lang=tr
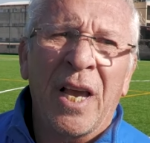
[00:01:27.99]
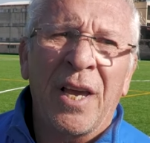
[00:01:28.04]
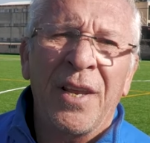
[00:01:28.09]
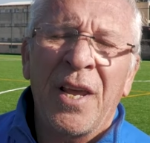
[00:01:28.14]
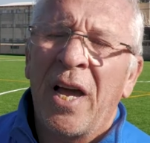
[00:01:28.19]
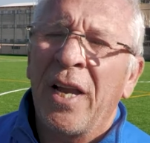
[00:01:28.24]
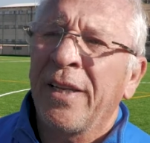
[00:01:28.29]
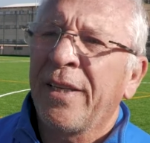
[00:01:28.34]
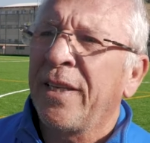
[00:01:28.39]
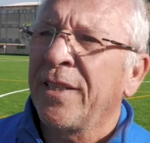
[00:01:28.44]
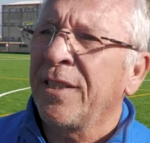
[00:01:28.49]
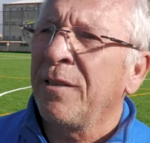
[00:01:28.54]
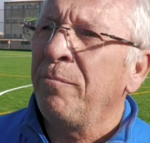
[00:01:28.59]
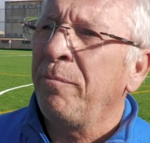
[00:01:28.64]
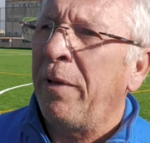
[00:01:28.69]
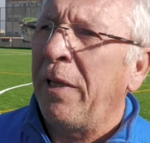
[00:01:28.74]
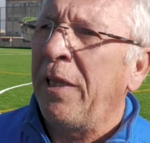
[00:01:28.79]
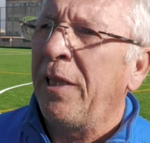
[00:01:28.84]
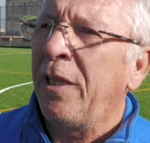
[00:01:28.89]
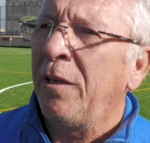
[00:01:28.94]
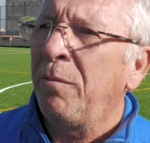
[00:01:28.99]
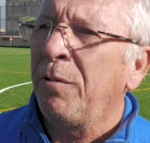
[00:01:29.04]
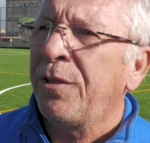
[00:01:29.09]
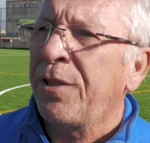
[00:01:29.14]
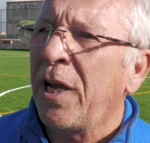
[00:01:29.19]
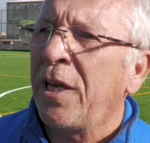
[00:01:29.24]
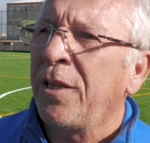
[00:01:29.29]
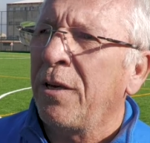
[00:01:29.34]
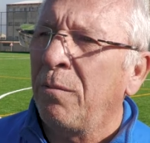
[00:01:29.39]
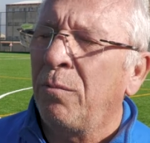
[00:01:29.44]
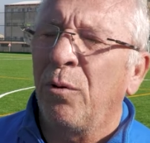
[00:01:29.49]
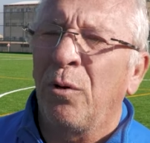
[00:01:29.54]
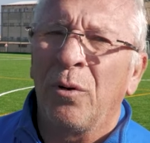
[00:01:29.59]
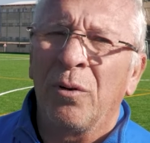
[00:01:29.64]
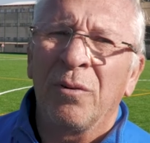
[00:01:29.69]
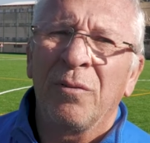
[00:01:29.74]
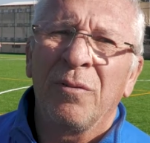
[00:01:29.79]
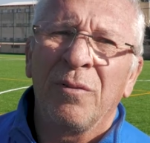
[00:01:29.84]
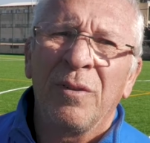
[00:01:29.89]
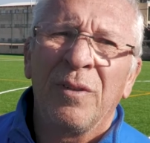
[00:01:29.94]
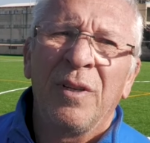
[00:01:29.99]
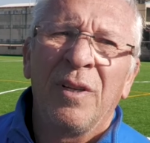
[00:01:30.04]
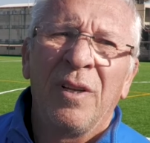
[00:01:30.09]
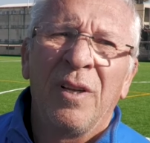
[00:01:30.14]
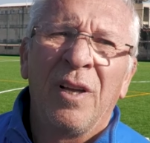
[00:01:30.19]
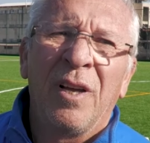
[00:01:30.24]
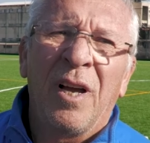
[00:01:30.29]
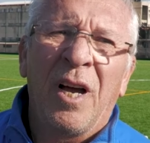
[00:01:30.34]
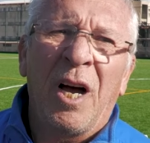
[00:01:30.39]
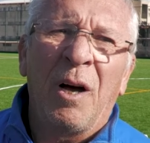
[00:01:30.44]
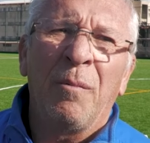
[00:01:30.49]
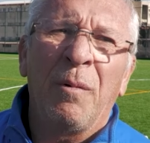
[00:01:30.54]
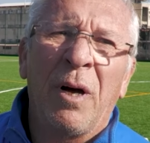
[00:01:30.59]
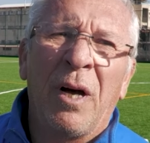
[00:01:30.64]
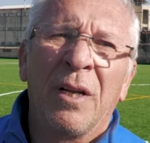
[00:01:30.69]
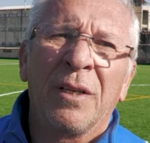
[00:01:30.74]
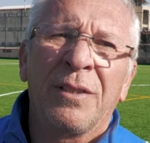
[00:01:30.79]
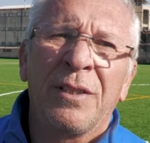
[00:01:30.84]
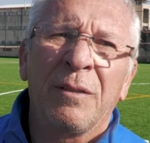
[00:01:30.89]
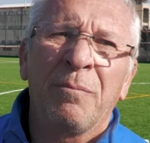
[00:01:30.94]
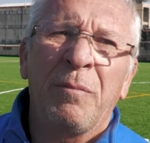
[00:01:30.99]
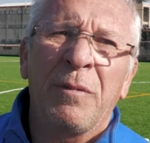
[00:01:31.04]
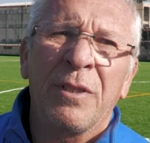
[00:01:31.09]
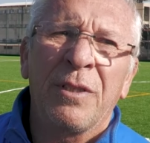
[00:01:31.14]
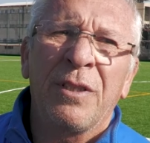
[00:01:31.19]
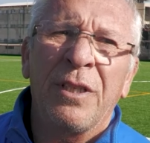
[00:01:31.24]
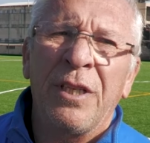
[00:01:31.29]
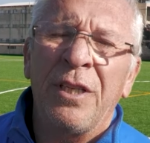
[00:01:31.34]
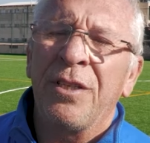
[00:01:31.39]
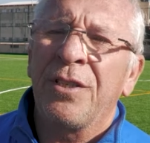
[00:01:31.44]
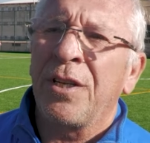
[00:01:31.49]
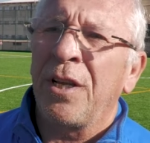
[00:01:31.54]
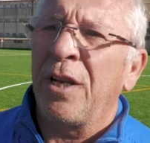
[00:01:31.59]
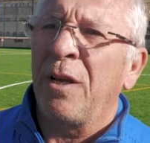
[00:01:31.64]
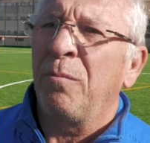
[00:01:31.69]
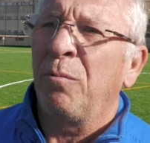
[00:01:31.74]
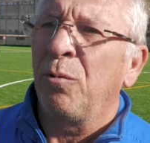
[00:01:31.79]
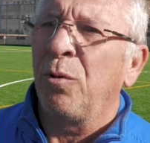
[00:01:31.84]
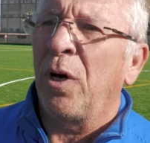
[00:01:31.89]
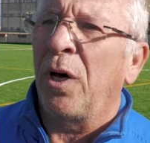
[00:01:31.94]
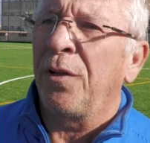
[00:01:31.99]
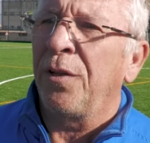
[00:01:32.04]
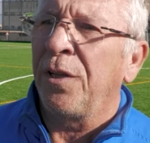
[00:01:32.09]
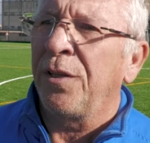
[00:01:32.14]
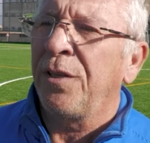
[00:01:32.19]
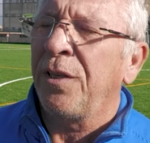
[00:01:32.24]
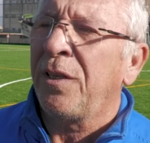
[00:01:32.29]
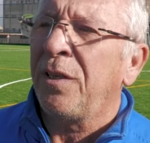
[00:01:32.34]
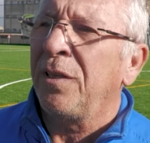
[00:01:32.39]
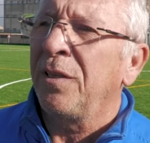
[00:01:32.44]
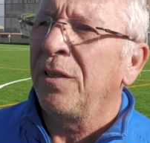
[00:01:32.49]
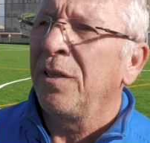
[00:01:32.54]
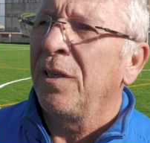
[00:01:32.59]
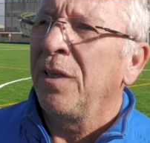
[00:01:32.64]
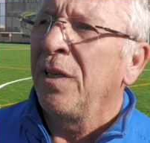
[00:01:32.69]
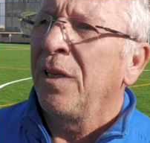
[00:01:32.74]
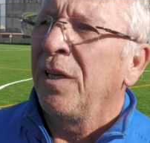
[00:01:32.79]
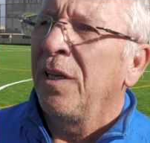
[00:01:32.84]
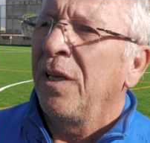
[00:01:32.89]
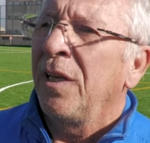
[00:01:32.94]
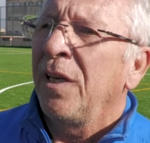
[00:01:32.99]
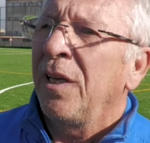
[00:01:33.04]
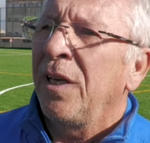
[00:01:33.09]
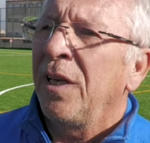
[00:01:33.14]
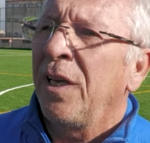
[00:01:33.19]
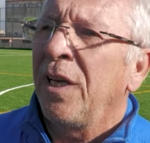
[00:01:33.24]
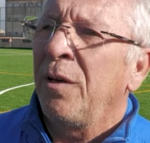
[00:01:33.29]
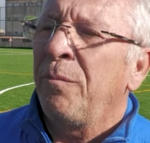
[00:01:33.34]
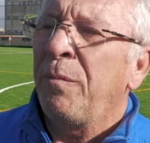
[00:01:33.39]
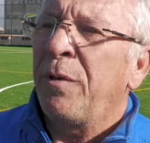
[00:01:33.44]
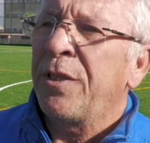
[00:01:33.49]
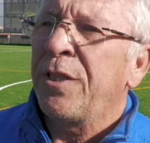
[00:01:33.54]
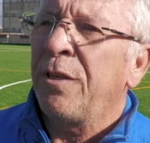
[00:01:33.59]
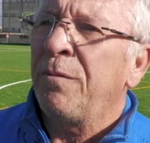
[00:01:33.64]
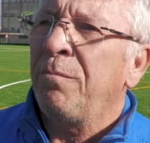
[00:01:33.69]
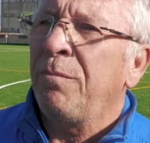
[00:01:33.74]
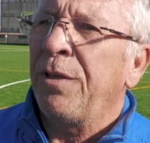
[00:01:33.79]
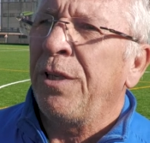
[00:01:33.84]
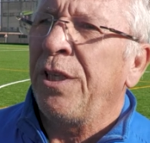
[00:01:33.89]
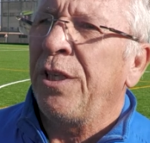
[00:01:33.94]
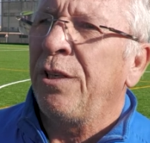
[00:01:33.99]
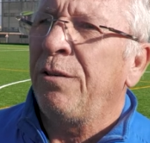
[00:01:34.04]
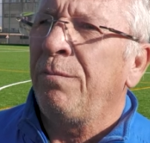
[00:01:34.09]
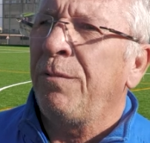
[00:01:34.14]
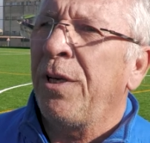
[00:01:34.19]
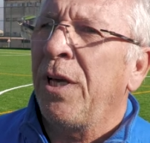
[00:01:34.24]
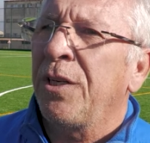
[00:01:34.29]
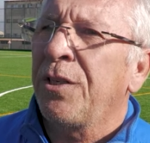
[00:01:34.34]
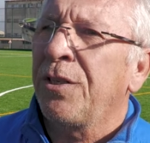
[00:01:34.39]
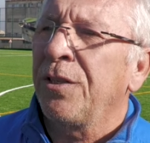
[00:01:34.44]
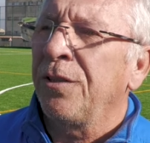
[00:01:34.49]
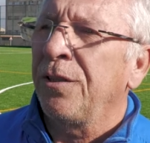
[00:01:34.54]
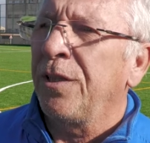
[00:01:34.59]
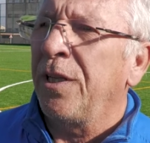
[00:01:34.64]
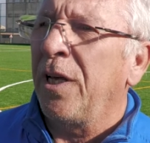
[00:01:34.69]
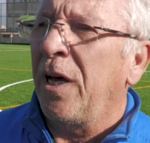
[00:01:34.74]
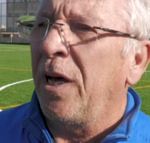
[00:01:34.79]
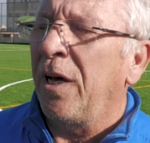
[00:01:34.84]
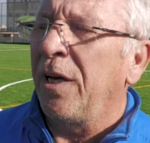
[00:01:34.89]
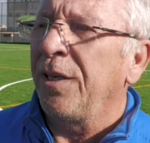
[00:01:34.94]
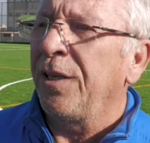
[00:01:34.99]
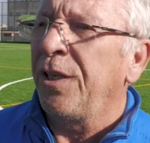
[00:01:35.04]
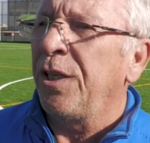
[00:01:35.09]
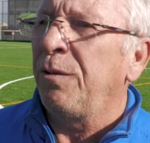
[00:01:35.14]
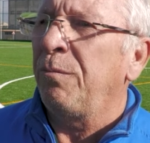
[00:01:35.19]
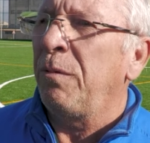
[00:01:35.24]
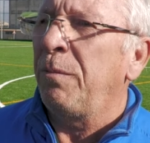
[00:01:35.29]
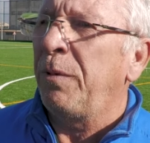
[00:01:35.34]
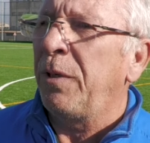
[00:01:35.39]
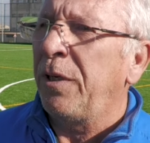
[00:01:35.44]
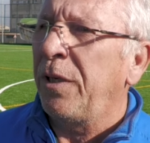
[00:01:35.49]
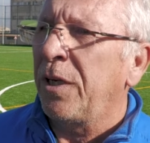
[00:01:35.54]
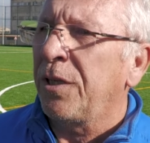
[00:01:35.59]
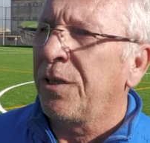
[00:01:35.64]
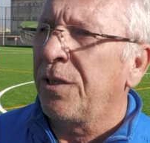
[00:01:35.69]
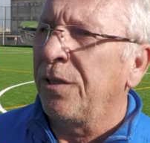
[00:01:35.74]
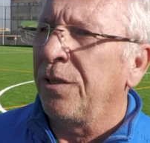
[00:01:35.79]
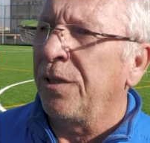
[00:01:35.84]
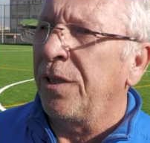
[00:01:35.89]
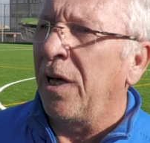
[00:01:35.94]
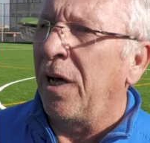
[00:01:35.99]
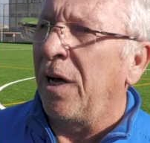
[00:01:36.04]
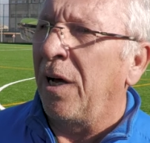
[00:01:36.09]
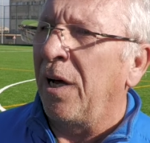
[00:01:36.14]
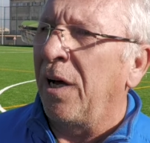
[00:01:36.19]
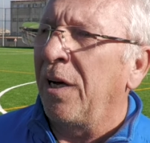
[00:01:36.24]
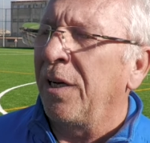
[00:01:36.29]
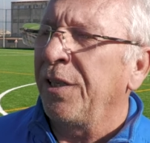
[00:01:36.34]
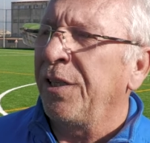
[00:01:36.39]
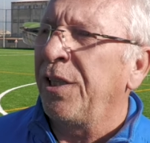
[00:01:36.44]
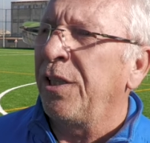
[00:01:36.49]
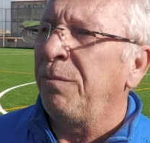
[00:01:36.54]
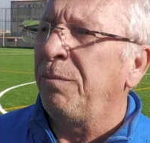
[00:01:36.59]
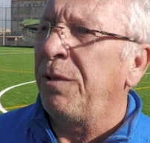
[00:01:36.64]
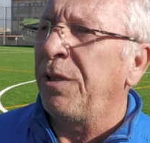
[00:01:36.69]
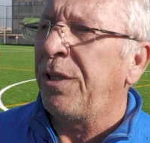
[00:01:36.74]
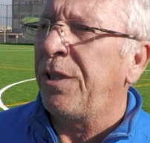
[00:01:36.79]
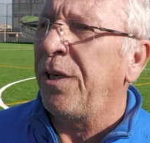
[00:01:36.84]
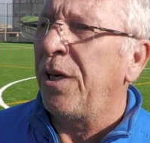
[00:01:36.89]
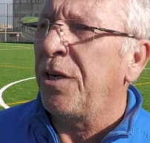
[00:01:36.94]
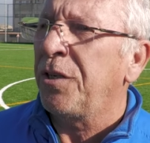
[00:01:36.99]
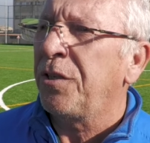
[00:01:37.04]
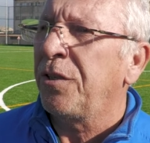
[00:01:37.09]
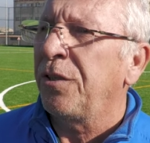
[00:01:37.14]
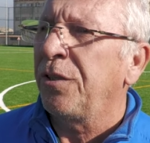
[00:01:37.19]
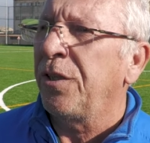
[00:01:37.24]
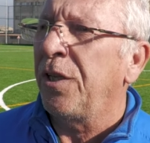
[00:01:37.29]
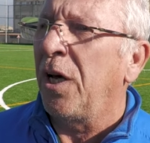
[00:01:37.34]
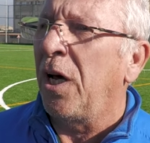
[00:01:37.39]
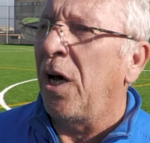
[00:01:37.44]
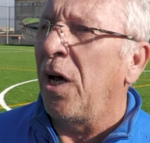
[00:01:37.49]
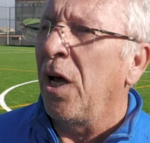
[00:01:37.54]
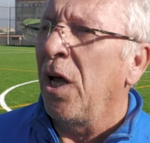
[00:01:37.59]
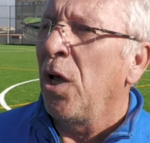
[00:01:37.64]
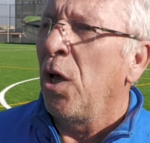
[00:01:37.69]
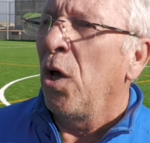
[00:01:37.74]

yani herkesin bildiği bir şey de bu. Ama artık biz iyice ne bunu anladık. Ee, bizim 20 yaşında, 21 yaşında, 22 yaşında